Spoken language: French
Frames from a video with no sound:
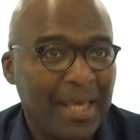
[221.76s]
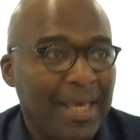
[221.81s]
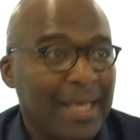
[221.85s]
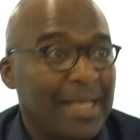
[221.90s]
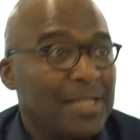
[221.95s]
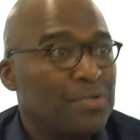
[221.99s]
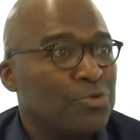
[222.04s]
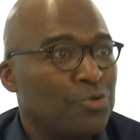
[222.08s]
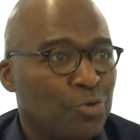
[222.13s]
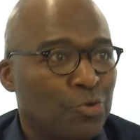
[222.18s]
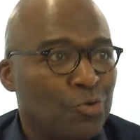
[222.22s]

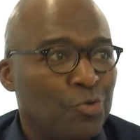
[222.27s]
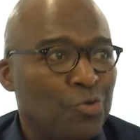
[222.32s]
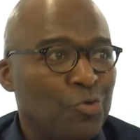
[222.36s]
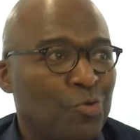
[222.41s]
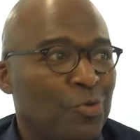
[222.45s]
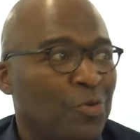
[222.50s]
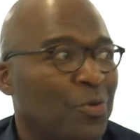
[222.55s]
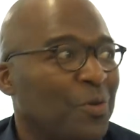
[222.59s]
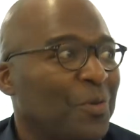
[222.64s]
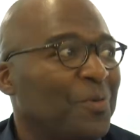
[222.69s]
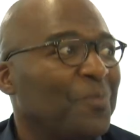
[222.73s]
Et du
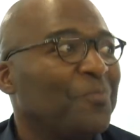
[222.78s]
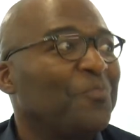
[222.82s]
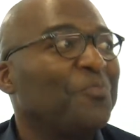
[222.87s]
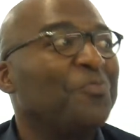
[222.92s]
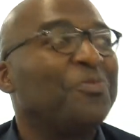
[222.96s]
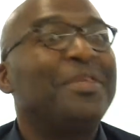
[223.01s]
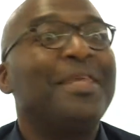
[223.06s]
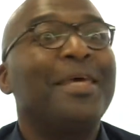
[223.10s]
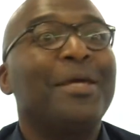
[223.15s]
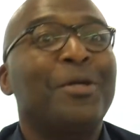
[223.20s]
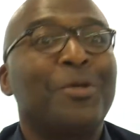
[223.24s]
coup,
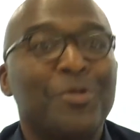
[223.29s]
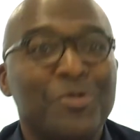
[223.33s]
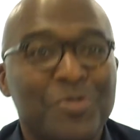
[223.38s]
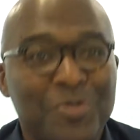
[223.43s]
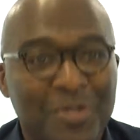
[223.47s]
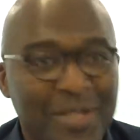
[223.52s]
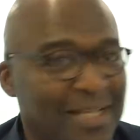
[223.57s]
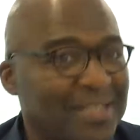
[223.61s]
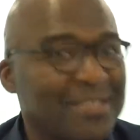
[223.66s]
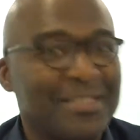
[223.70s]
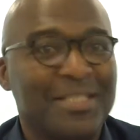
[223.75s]
dès que
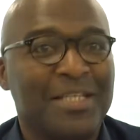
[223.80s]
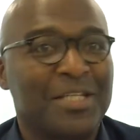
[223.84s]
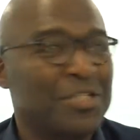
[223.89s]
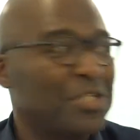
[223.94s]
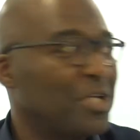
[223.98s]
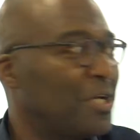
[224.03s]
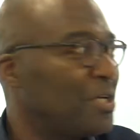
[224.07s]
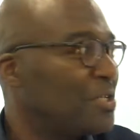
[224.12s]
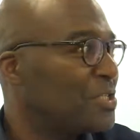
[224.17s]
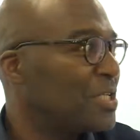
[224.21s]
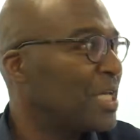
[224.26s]
ce lexique
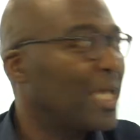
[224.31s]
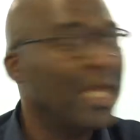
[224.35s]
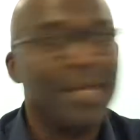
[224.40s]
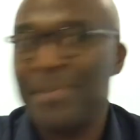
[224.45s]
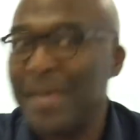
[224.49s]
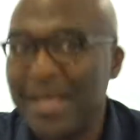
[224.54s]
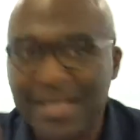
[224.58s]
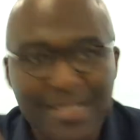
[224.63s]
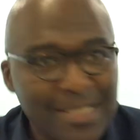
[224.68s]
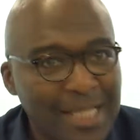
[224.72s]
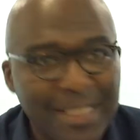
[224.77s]
change, eh
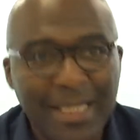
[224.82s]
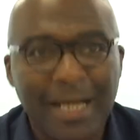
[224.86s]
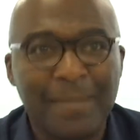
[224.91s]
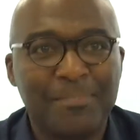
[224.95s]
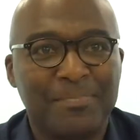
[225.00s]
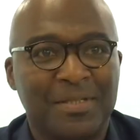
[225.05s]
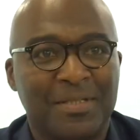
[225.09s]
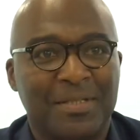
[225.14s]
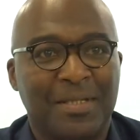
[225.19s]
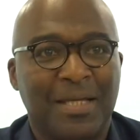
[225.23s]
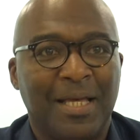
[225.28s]
bien, il
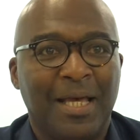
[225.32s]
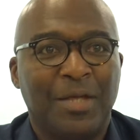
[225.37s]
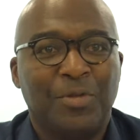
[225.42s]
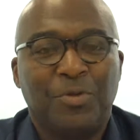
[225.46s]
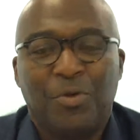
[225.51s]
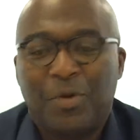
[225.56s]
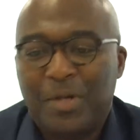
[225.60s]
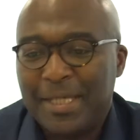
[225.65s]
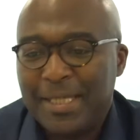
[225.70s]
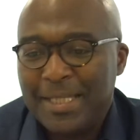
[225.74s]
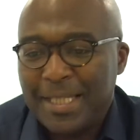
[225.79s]
s'adapte.
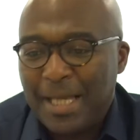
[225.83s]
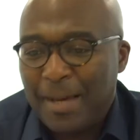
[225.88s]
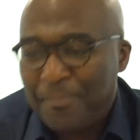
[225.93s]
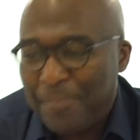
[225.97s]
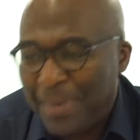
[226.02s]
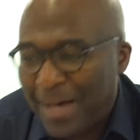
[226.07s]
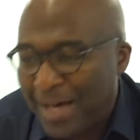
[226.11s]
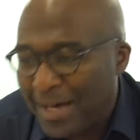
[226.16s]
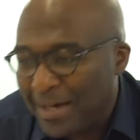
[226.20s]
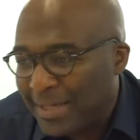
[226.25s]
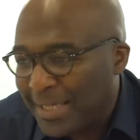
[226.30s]
Donc, il n'y a
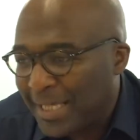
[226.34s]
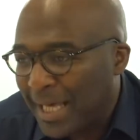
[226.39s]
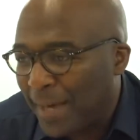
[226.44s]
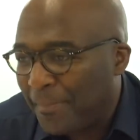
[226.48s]
pas,